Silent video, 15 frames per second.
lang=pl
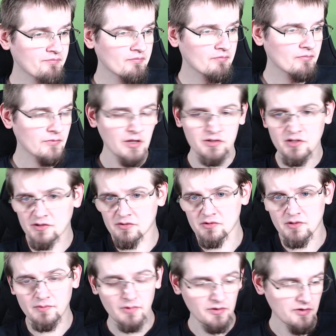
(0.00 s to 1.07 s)
Także cóż,
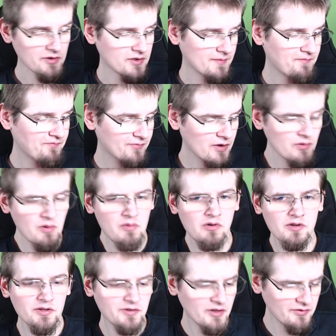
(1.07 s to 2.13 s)
moi drodzy, to by było
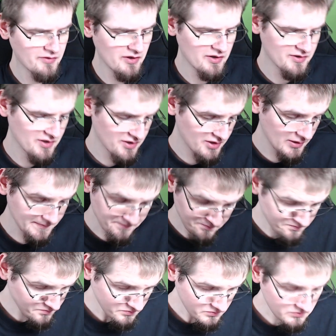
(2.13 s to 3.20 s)
na tyle w tej recenzji.
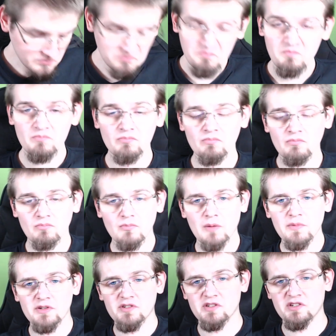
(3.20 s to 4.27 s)
Mam
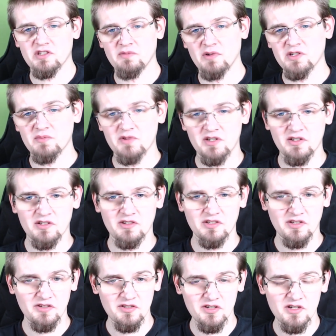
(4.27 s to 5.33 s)
nadzieję, że zobaczymy się za
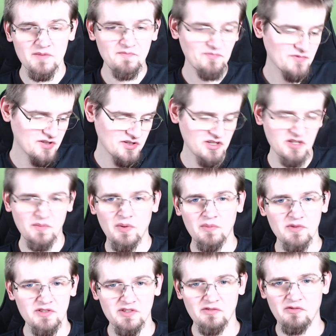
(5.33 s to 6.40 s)
tydzień, że nie zapomnę
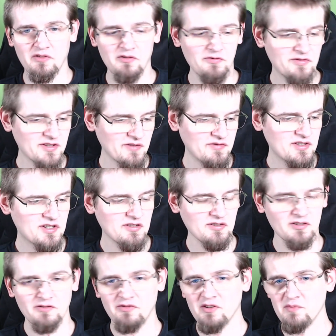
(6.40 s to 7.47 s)
znowu wstawić e,
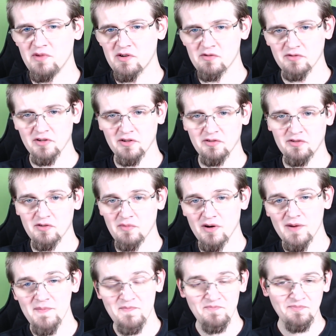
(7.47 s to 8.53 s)
filmiku na YouTube'a
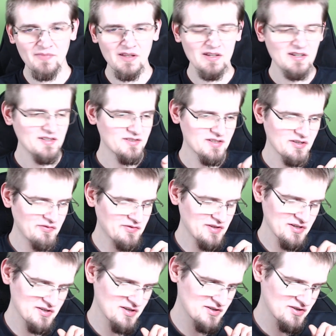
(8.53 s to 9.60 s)
dzień
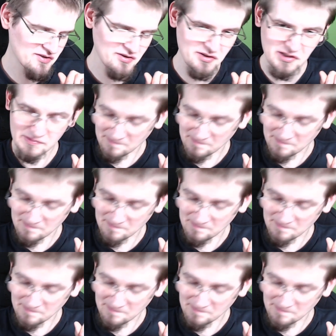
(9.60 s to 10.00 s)
wcześniej czy coś.